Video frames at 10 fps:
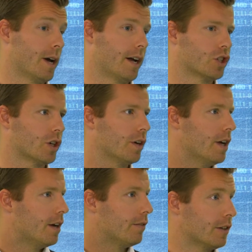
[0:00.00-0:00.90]
mir anschauen,
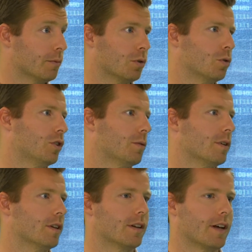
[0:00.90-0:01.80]
welche Produkte
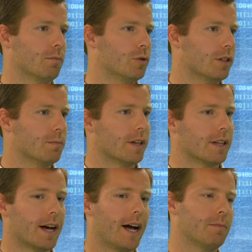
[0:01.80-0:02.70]
bietet er,
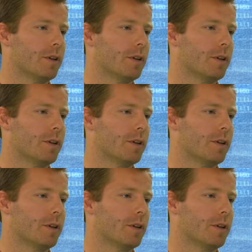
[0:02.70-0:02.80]
multimedial,